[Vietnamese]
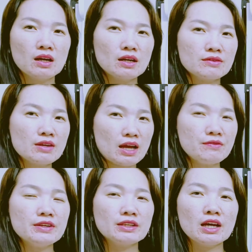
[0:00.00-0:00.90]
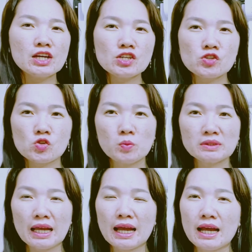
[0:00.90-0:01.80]
để vì thế chúng
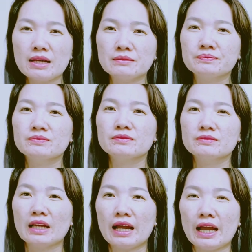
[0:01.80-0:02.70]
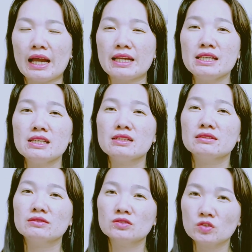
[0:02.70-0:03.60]
ta hãy
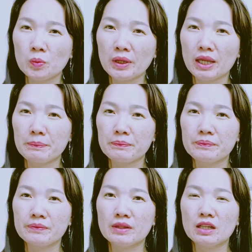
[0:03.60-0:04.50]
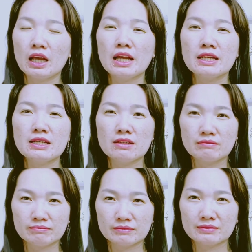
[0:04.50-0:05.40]
tốt nghiệp thì
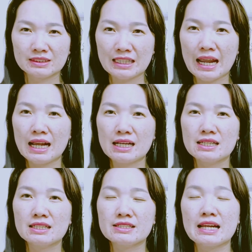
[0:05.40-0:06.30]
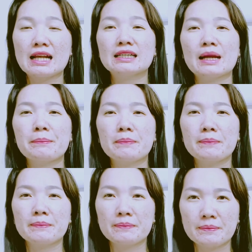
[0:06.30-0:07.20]
tràn ngập
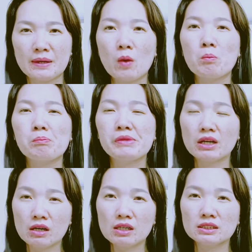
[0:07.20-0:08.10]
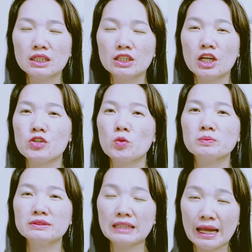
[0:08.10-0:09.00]
lòng biết ơn thì chúng
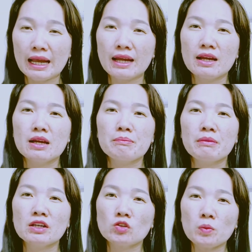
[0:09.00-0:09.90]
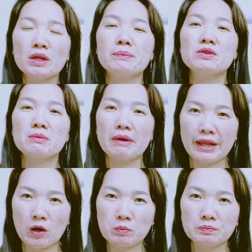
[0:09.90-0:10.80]
ta mới tốt nghiệp được bài học